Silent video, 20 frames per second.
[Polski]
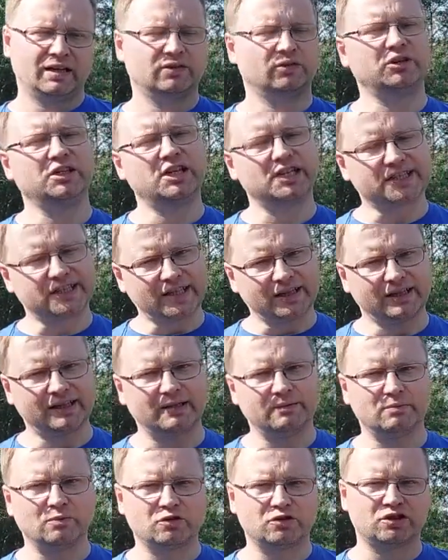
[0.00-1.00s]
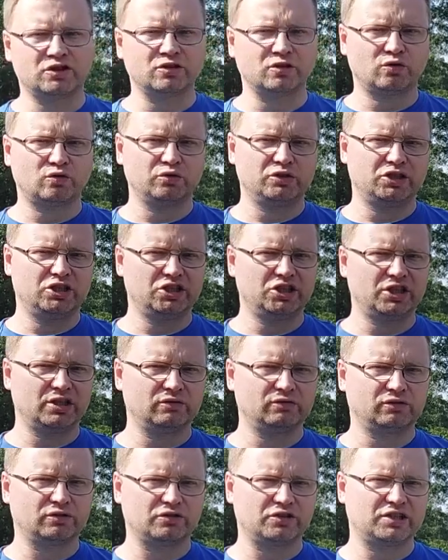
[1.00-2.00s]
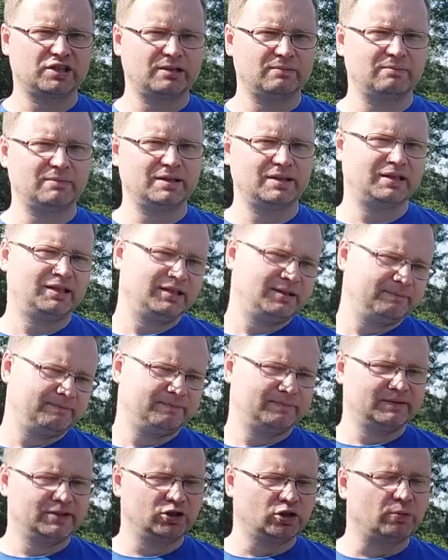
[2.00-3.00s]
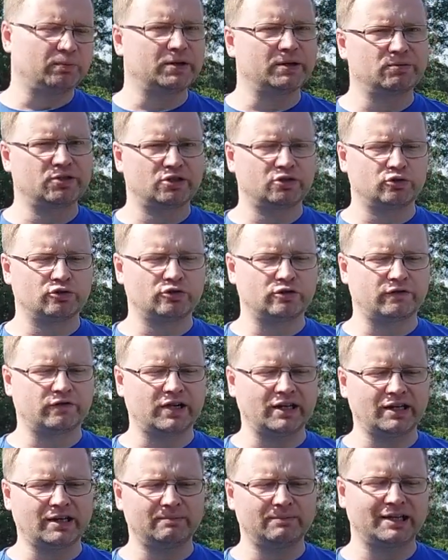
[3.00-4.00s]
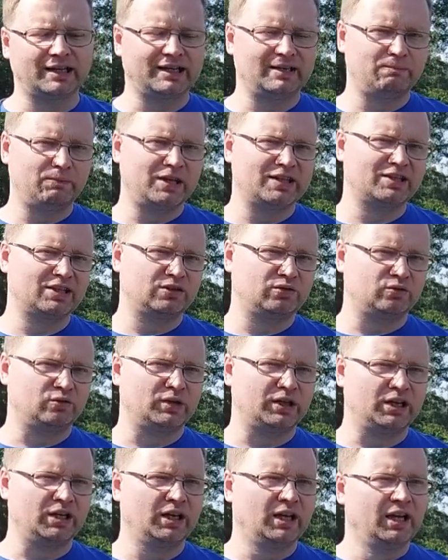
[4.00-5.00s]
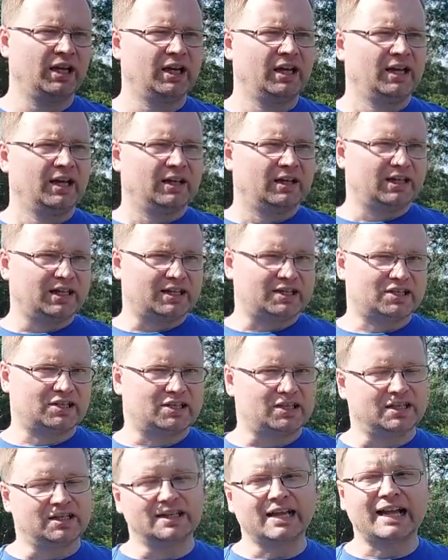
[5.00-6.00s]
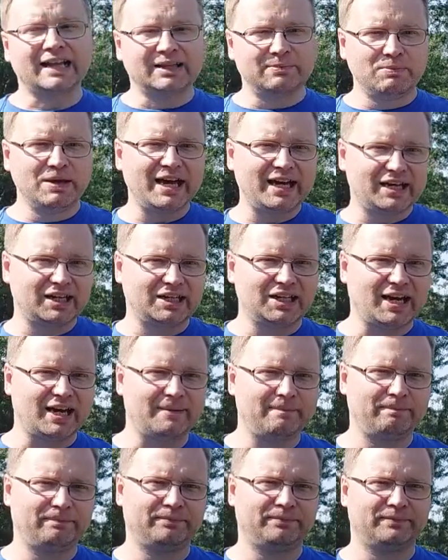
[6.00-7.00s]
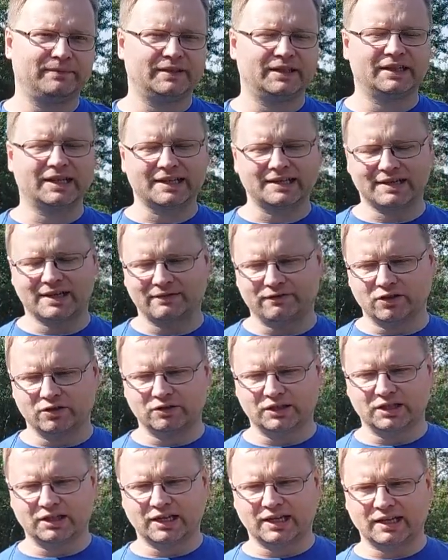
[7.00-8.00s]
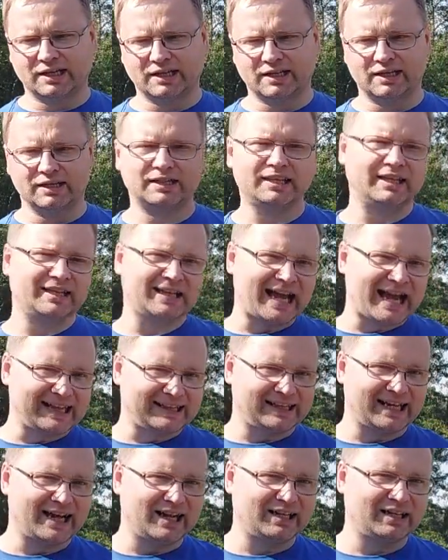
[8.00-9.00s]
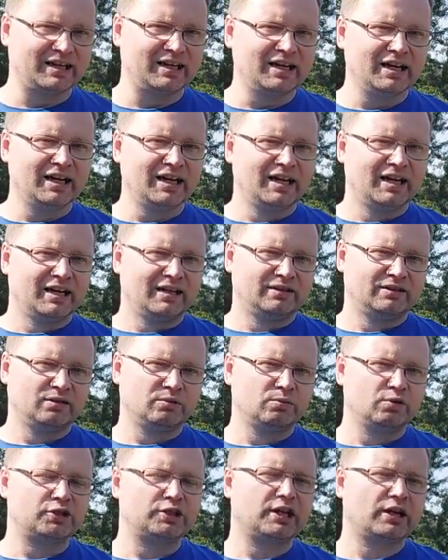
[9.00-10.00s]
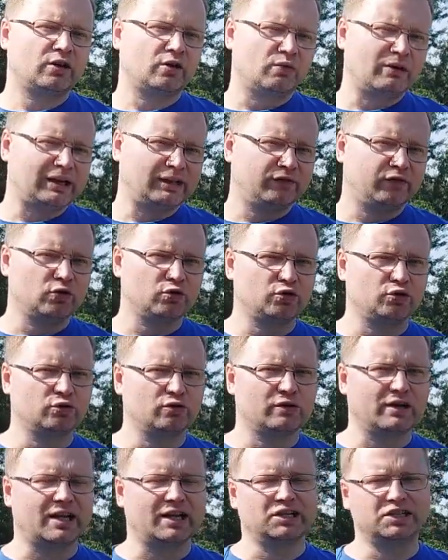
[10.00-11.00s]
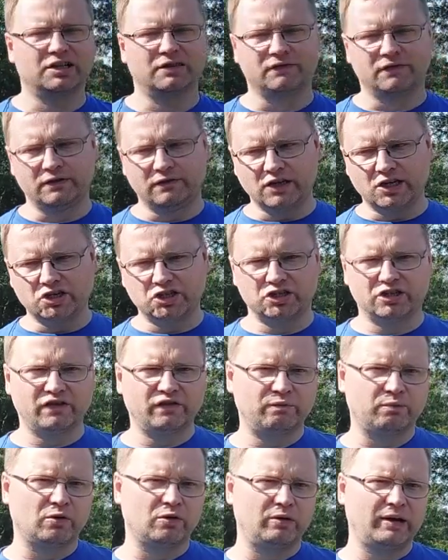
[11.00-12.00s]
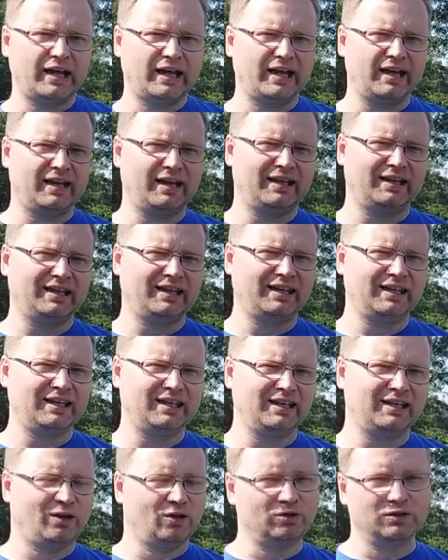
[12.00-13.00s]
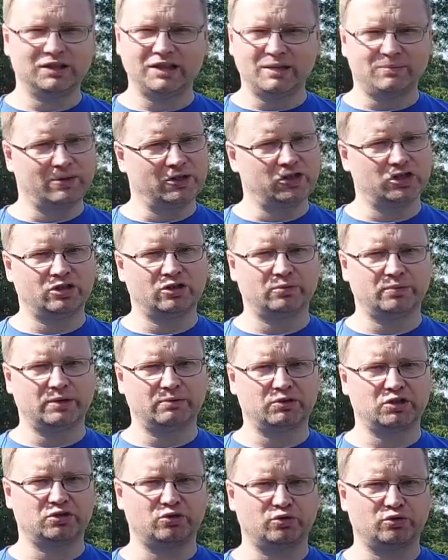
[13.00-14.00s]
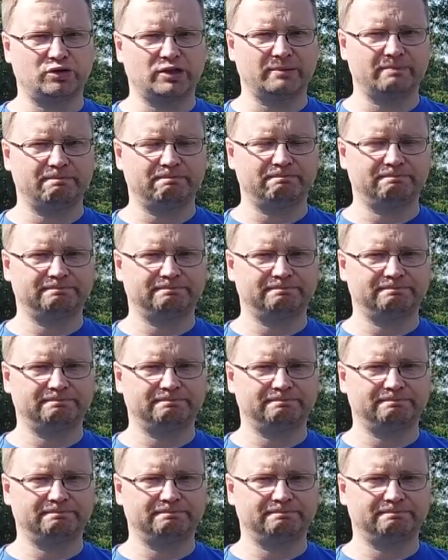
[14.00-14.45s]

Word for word: No i niestety mocno kłóci się to z tym e, dobrym stróżowaniem. Taki pies, który jest nadmiernie nastawiony na ten atak, no można go łatwo oszukać, wywieźć w pole i on nie będzie dobrym stróżem.